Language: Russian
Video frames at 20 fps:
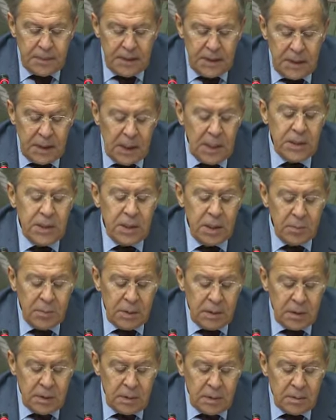Я хотел
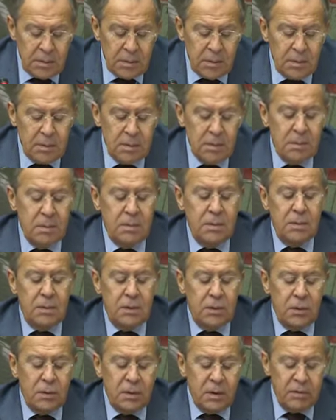бы
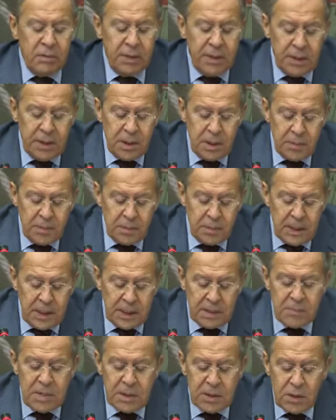с удовлетворением
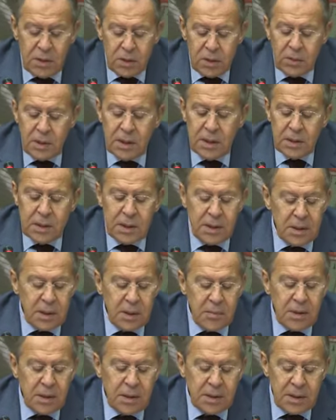отметить, что
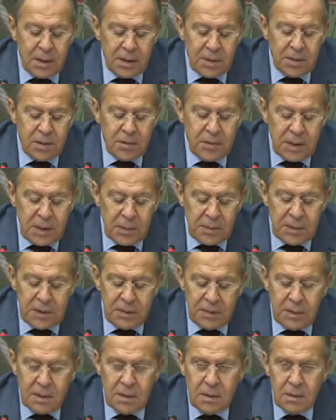российские министерства и
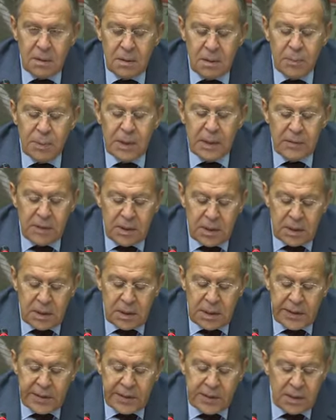ведомства,
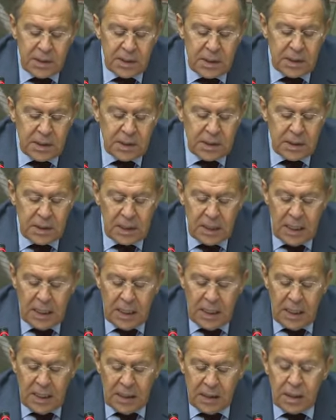неправительственные организации
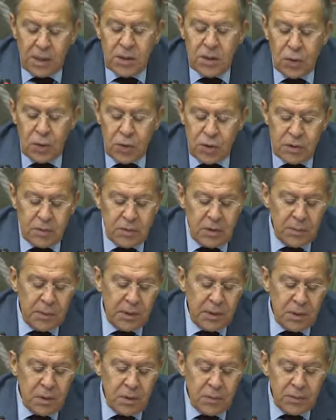настойчиво
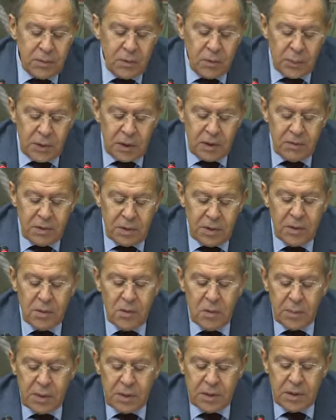способствуют
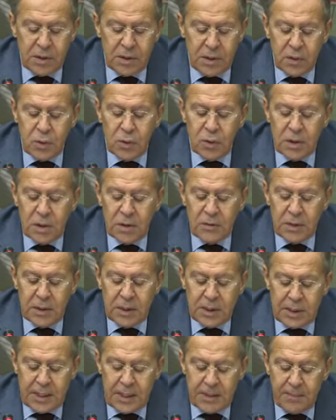продвижению позиции русского
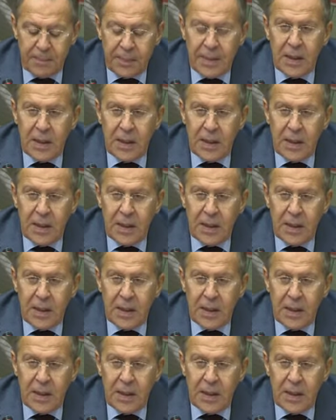языка,